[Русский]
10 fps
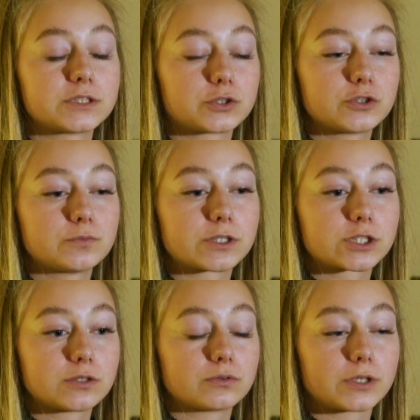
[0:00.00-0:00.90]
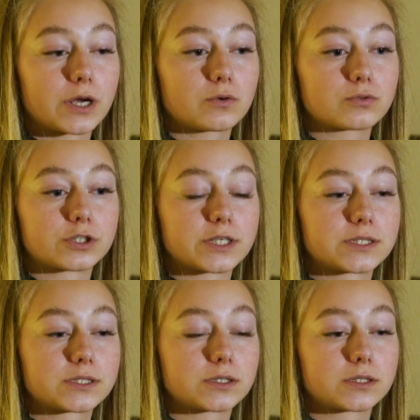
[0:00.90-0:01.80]
сажусь в машину, я уже
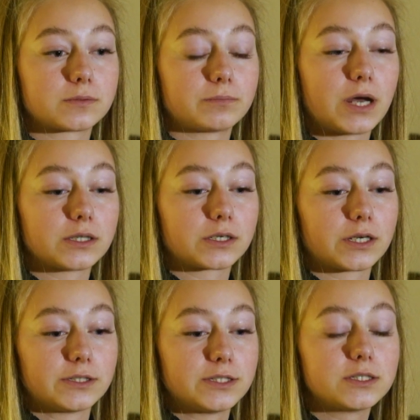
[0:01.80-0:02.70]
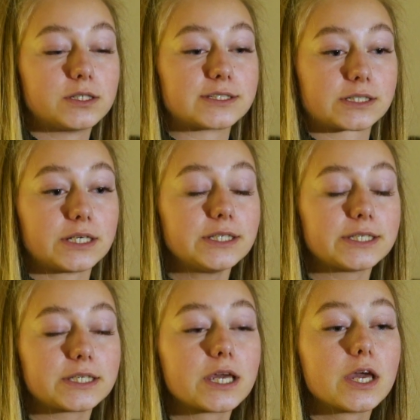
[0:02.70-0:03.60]
с э, банкой относительно
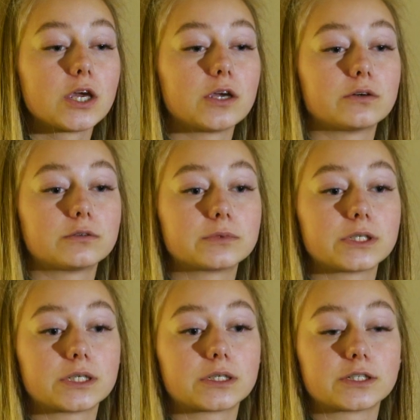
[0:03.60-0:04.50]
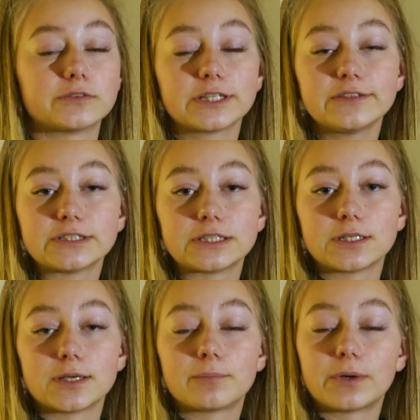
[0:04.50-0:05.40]
закрытой, и он мне говорит,
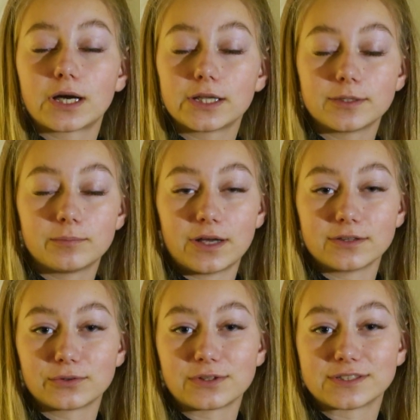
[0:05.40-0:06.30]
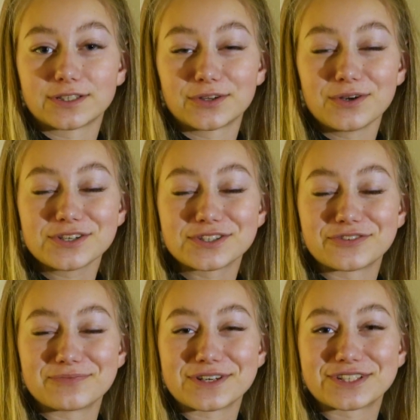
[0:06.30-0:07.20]
водитель, пока ты банку не закроешь,
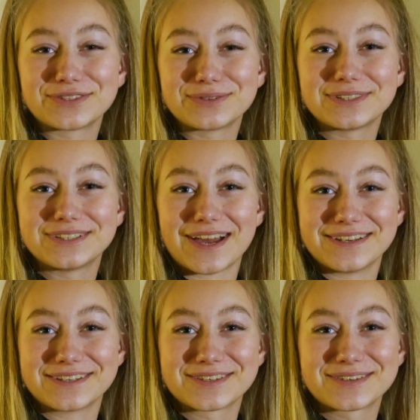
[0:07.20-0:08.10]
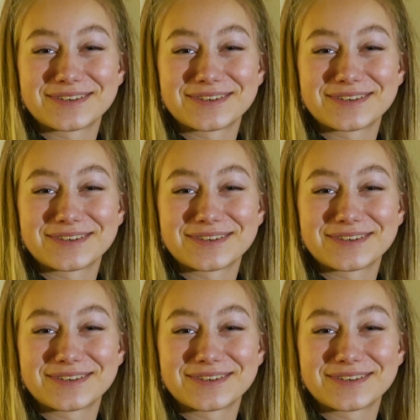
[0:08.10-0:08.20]
ты в машину не сядешь.